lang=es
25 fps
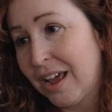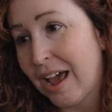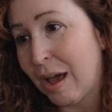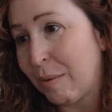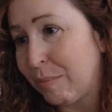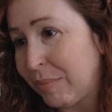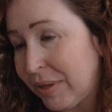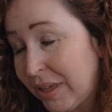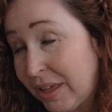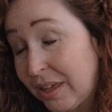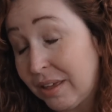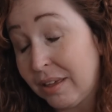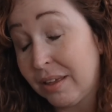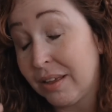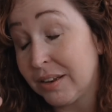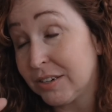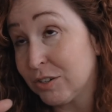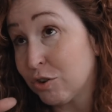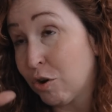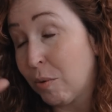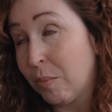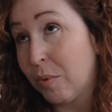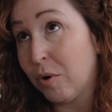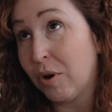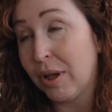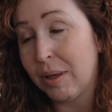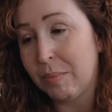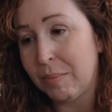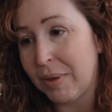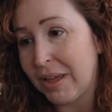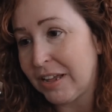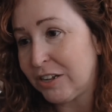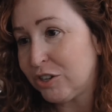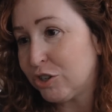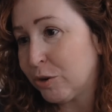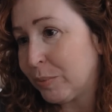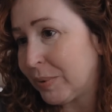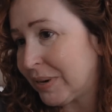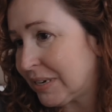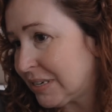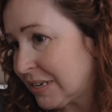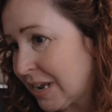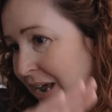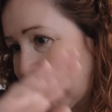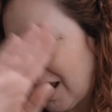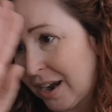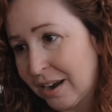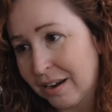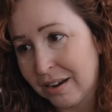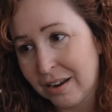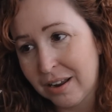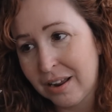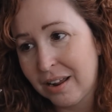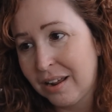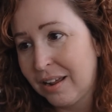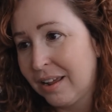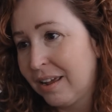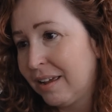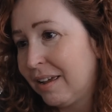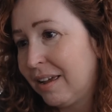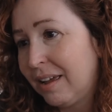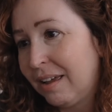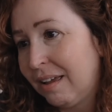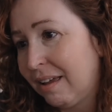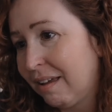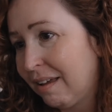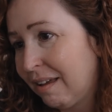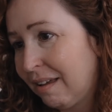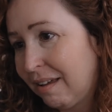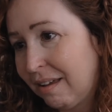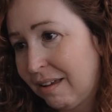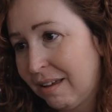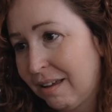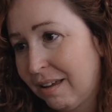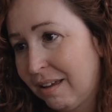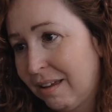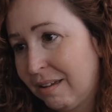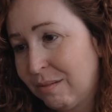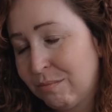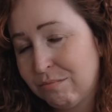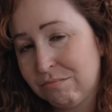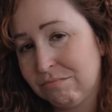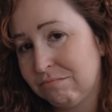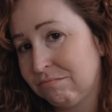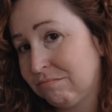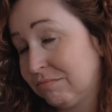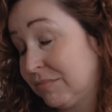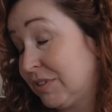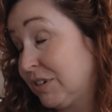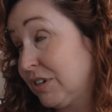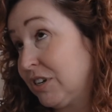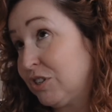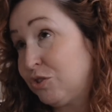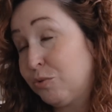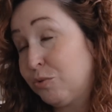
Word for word: A mí es como que me ha hecho pensar eh, es que